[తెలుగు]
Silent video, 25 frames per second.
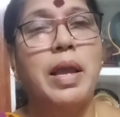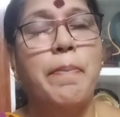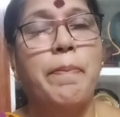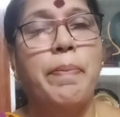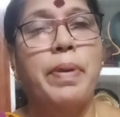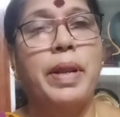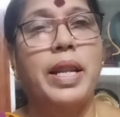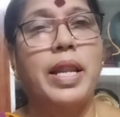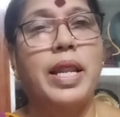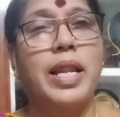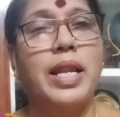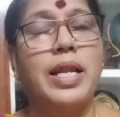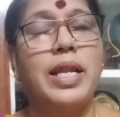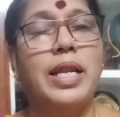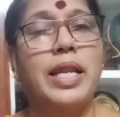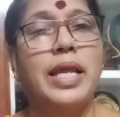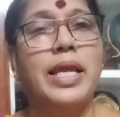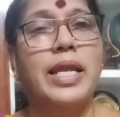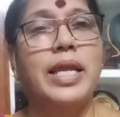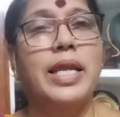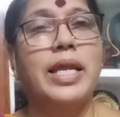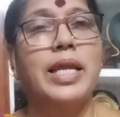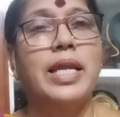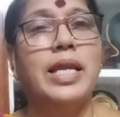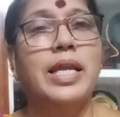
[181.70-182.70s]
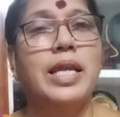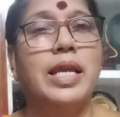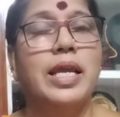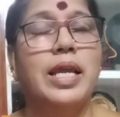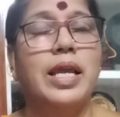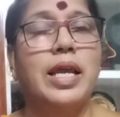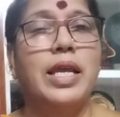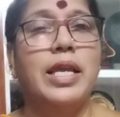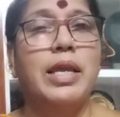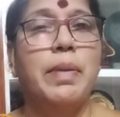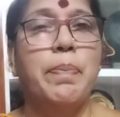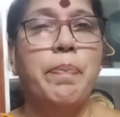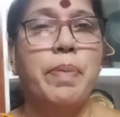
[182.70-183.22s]
పిల్లల్ని
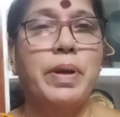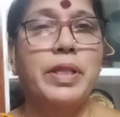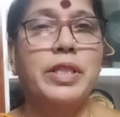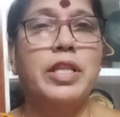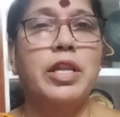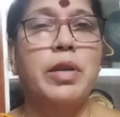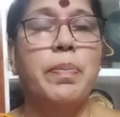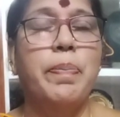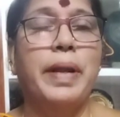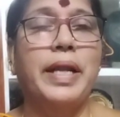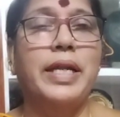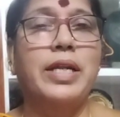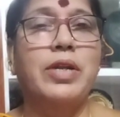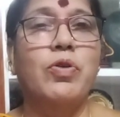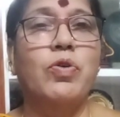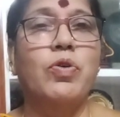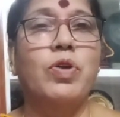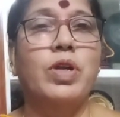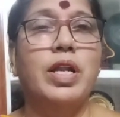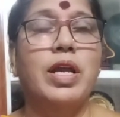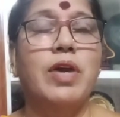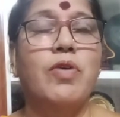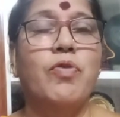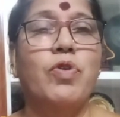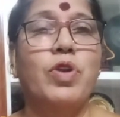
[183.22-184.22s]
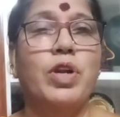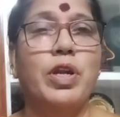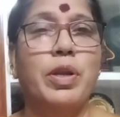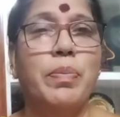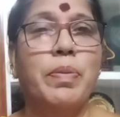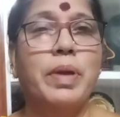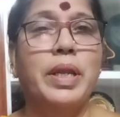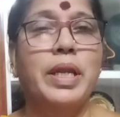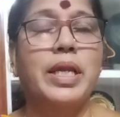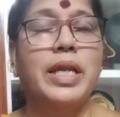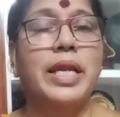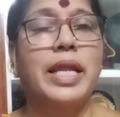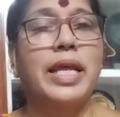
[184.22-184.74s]
ఇబ్బందులు పెట్టకుండా
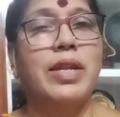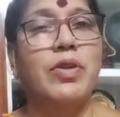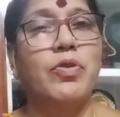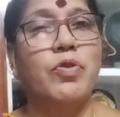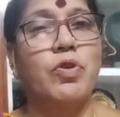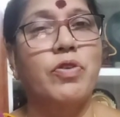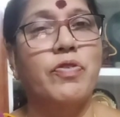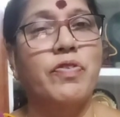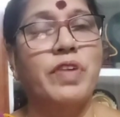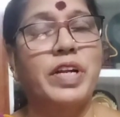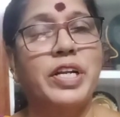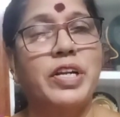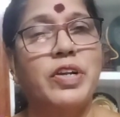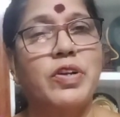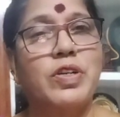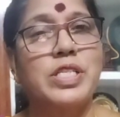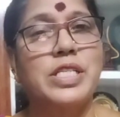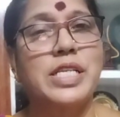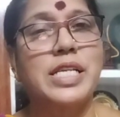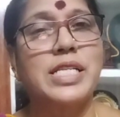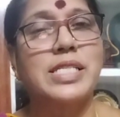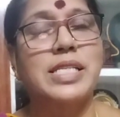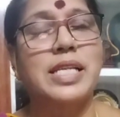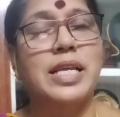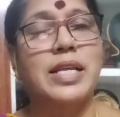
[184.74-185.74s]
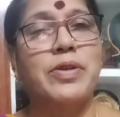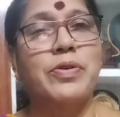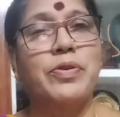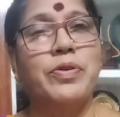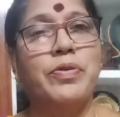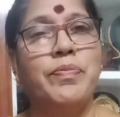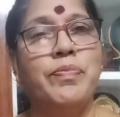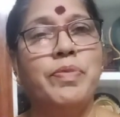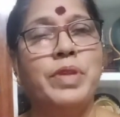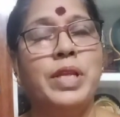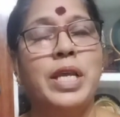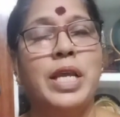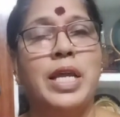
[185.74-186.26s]
ఉండమని నేను ఒక వీడియో చేశాను
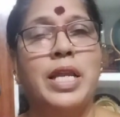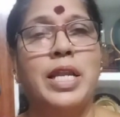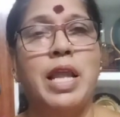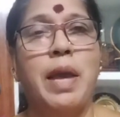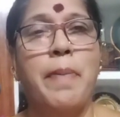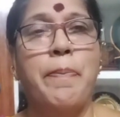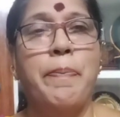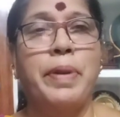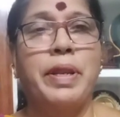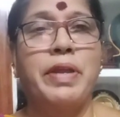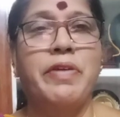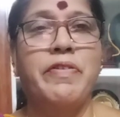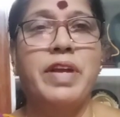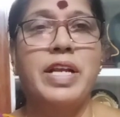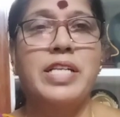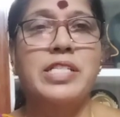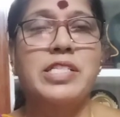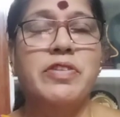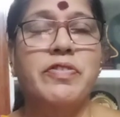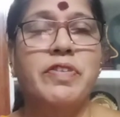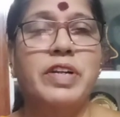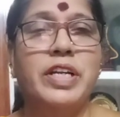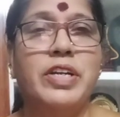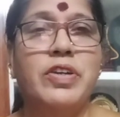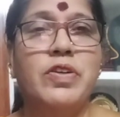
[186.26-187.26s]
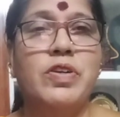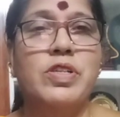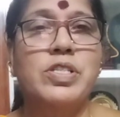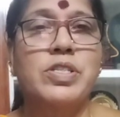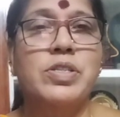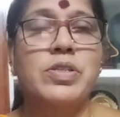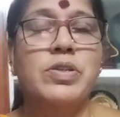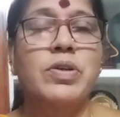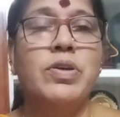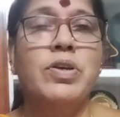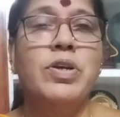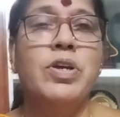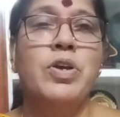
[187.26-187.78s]
నా ప్రీవియస్
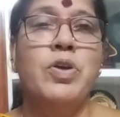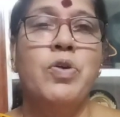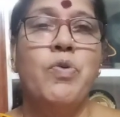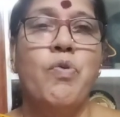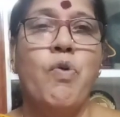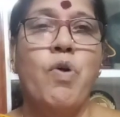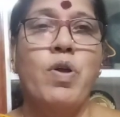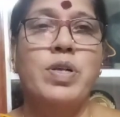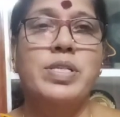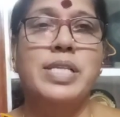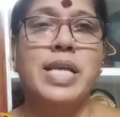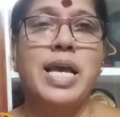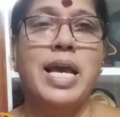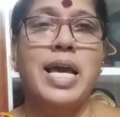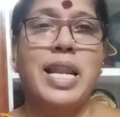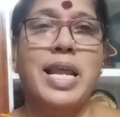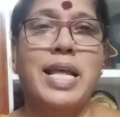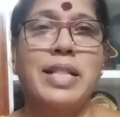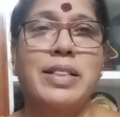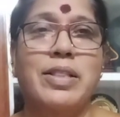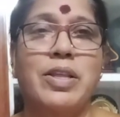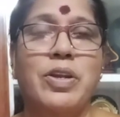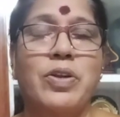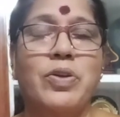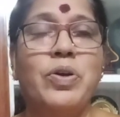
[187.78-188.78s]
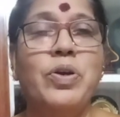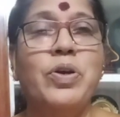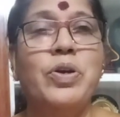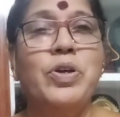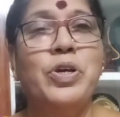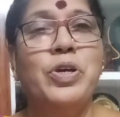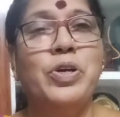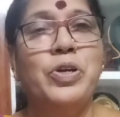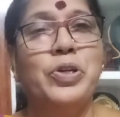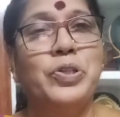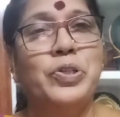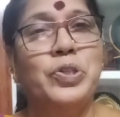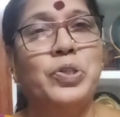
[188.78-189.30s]
వీడియోస్ ఒకసారి అందరూ
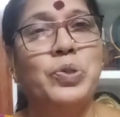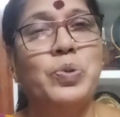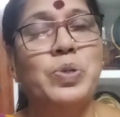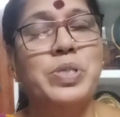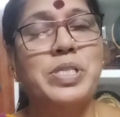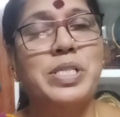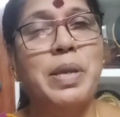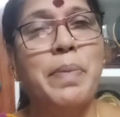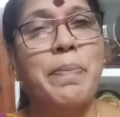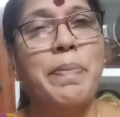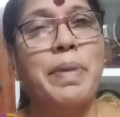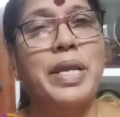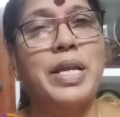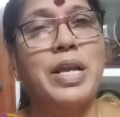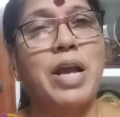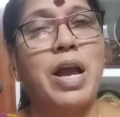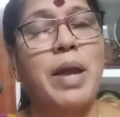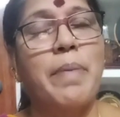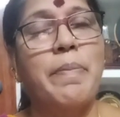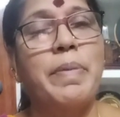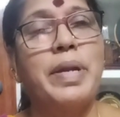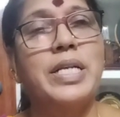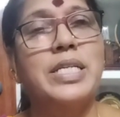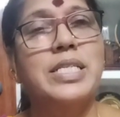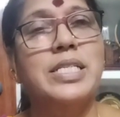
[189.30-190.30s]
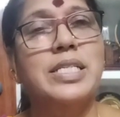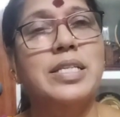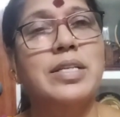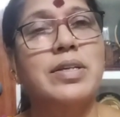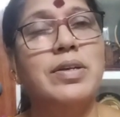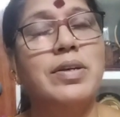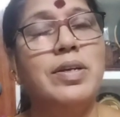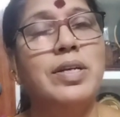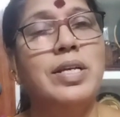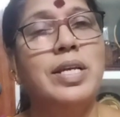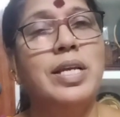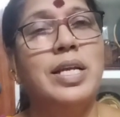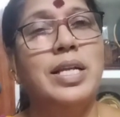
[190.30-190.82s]
చూసి మీ కామెంట్స్
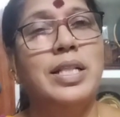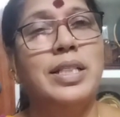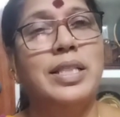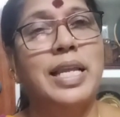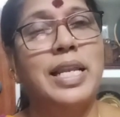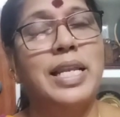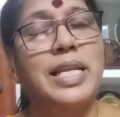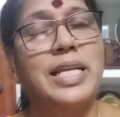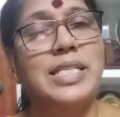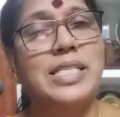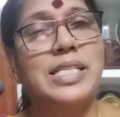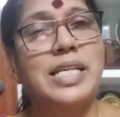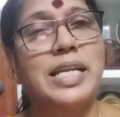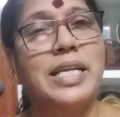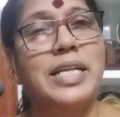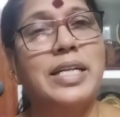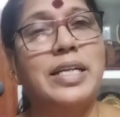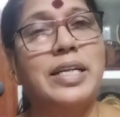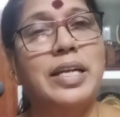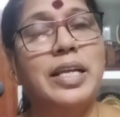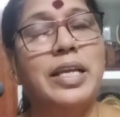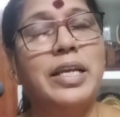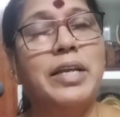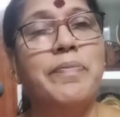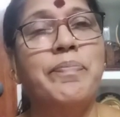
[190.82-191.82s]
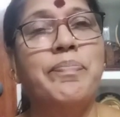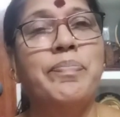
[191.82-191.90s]
తెలియచేయండి